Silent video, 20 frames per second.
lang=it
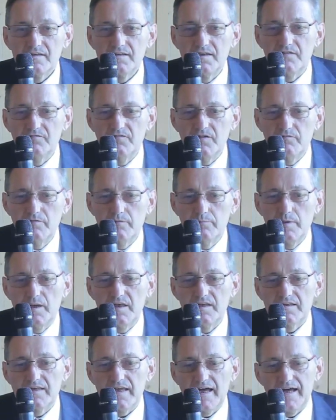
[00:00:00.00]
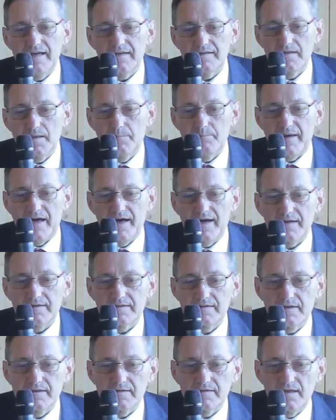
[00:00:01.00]
di vivibilità da
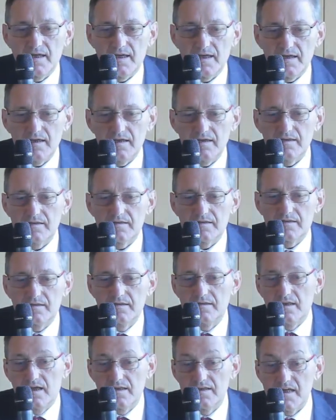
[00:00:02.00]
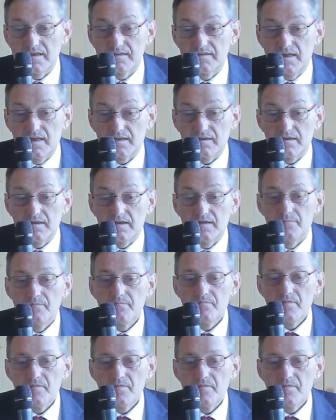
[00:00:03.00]
parte degli addetti.